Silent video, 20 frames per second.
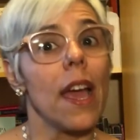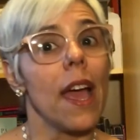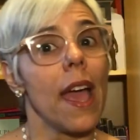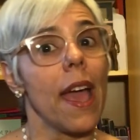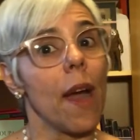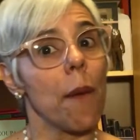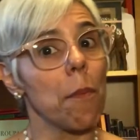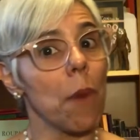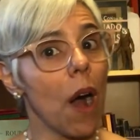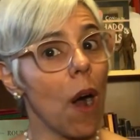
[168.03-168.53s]

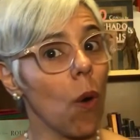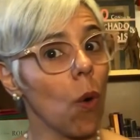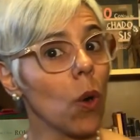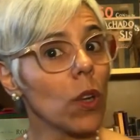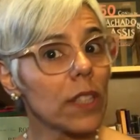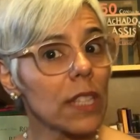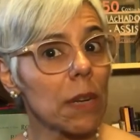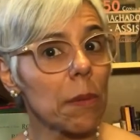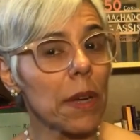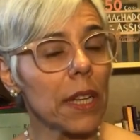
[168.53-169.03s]
É uma
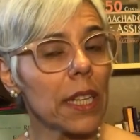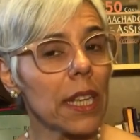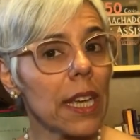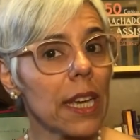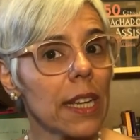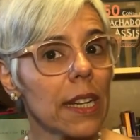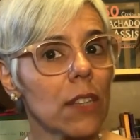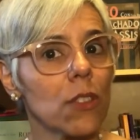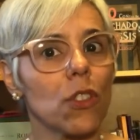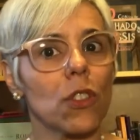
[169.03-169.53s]
outra
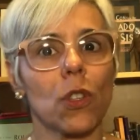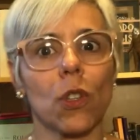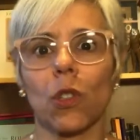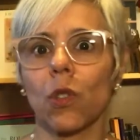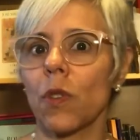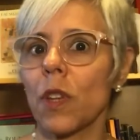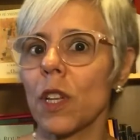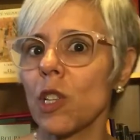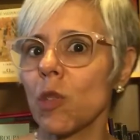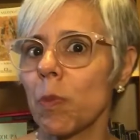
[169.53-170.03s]
maneira de
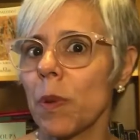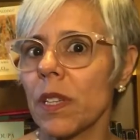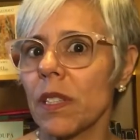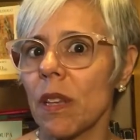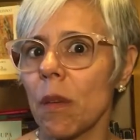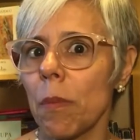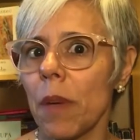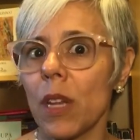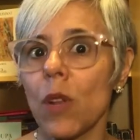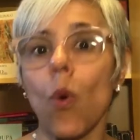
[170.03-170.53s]
seus filhos
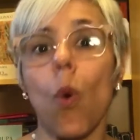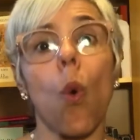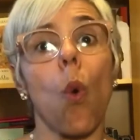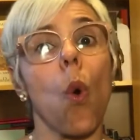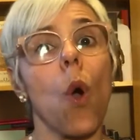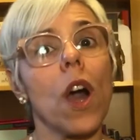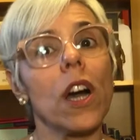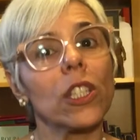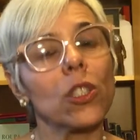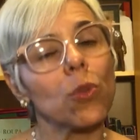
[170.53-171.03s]
perceberem o
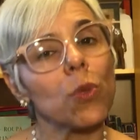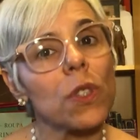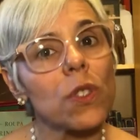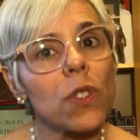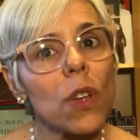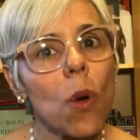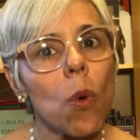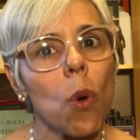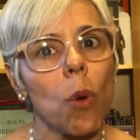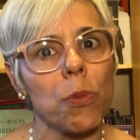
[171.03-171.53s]
quanto isso
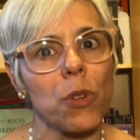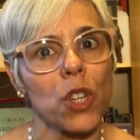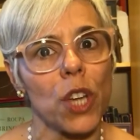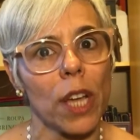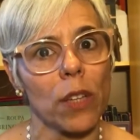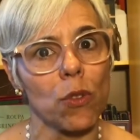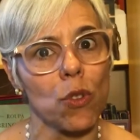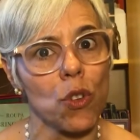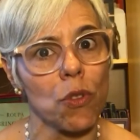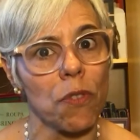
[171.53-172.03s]
é um
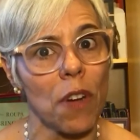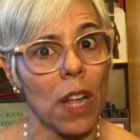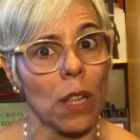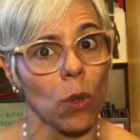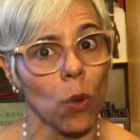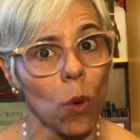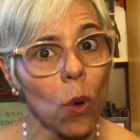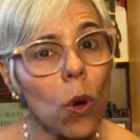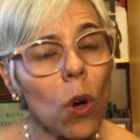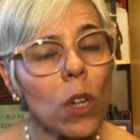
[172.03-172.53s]
objeto de
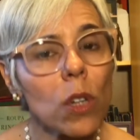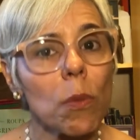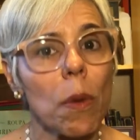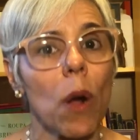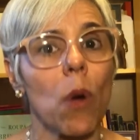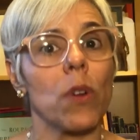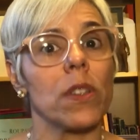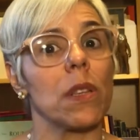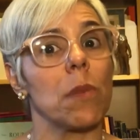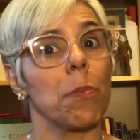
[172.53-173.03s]
valor, uma
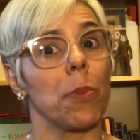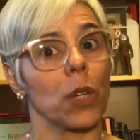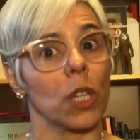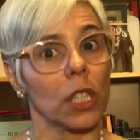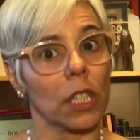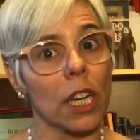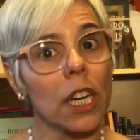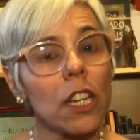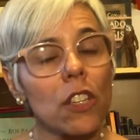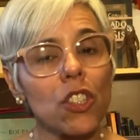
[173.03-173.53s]
coisa
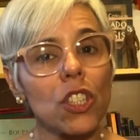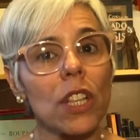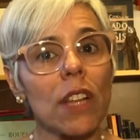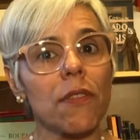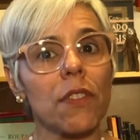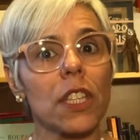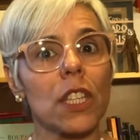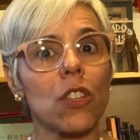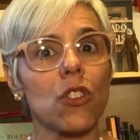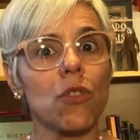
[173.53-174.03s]
importante na
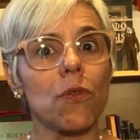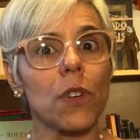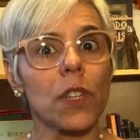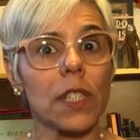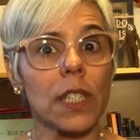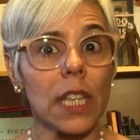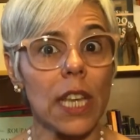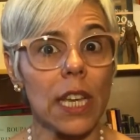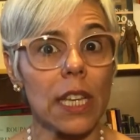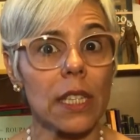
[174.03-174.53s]
vida de
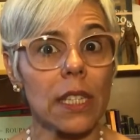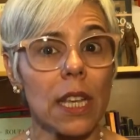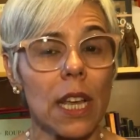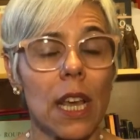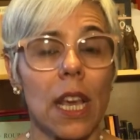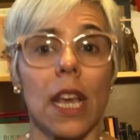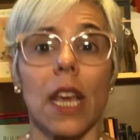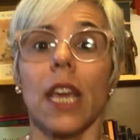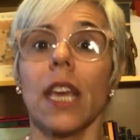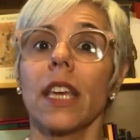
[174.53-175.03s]
vocês
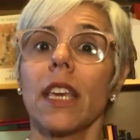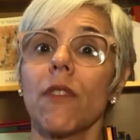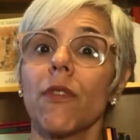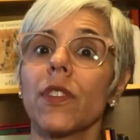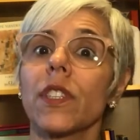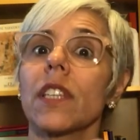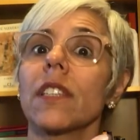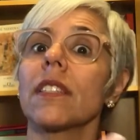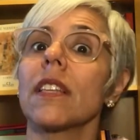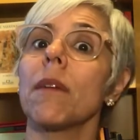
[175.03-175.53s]
e que
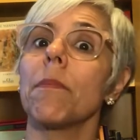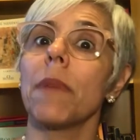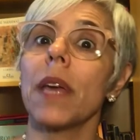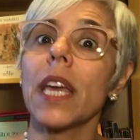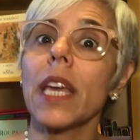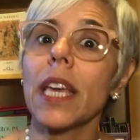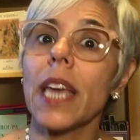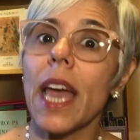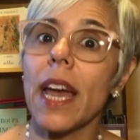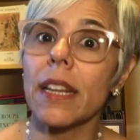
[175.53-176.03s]
vocês
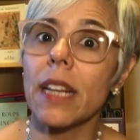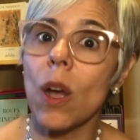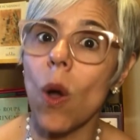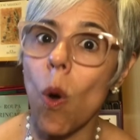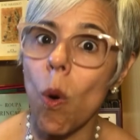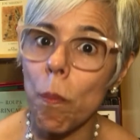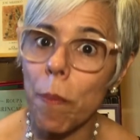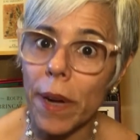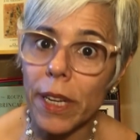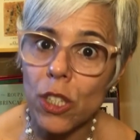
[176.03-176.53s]
também querem
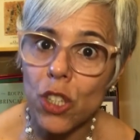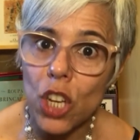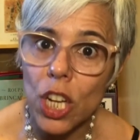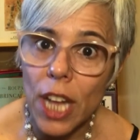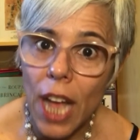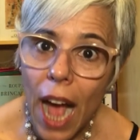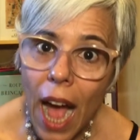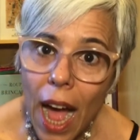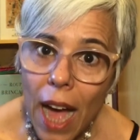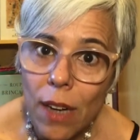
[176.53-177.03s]

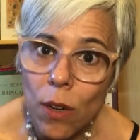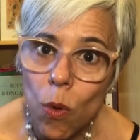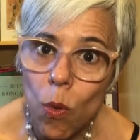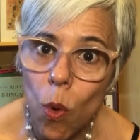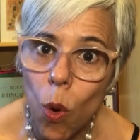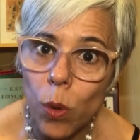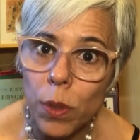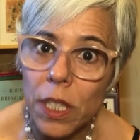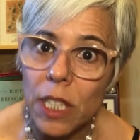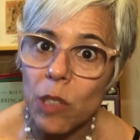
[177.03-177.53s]
compartilhar com
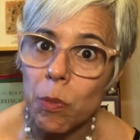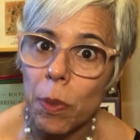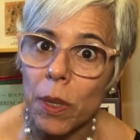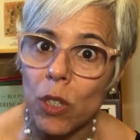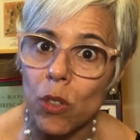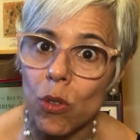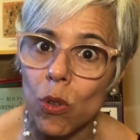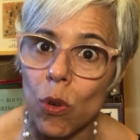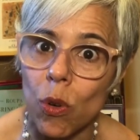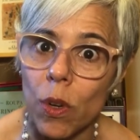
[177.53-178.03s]
outras
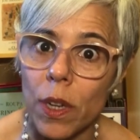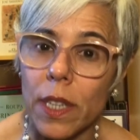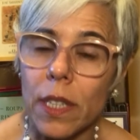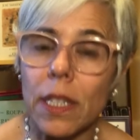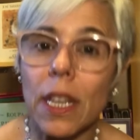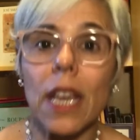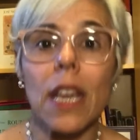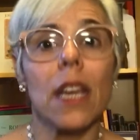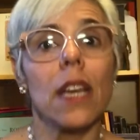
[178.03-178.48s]
pessoas.